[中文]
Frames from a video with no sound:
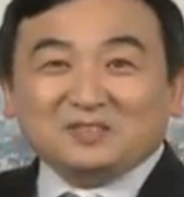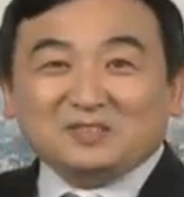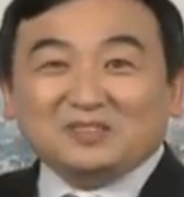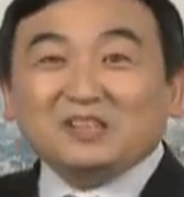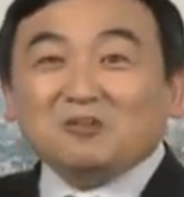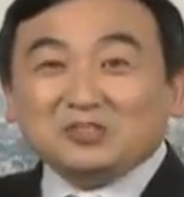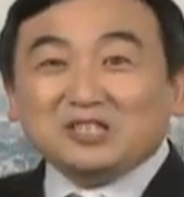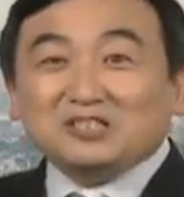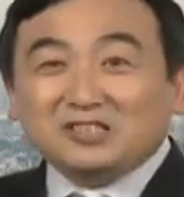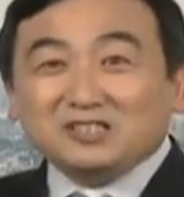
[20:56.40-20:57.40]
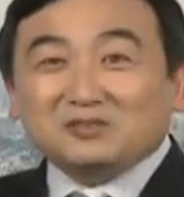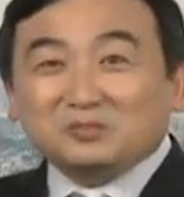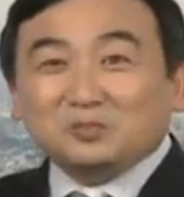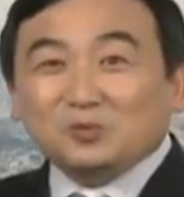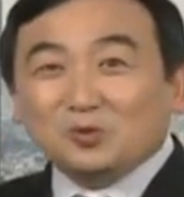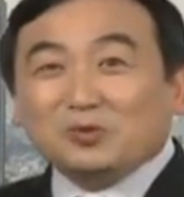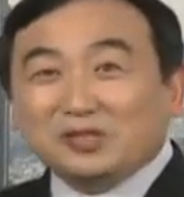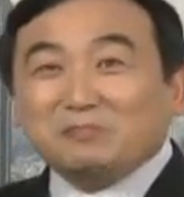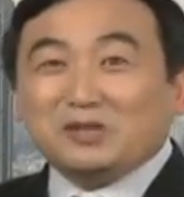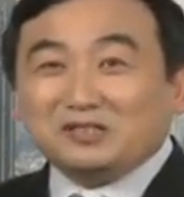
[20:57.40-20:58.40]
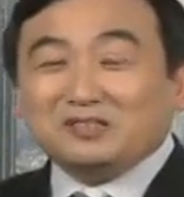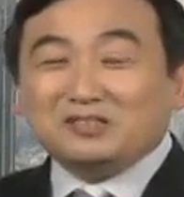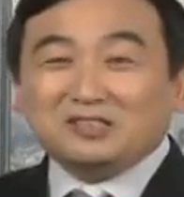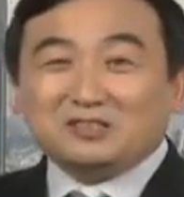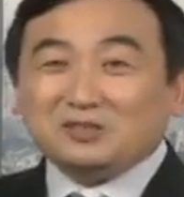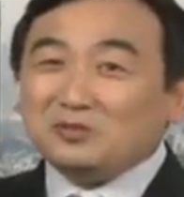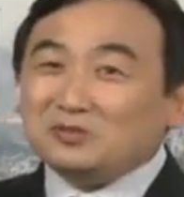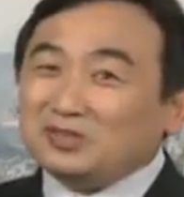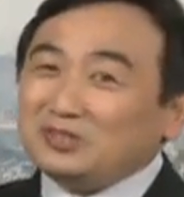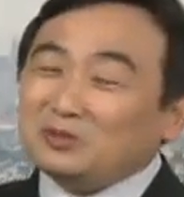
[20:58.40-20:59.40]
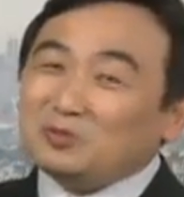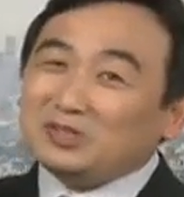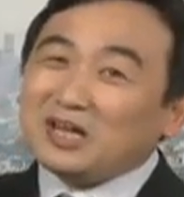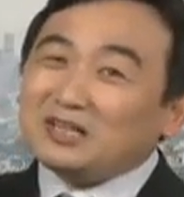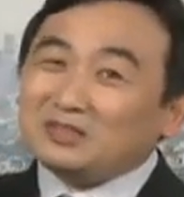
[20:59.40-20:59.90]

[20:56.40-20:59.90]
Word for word: 要认清魔鬼的本质的时候，你就会看得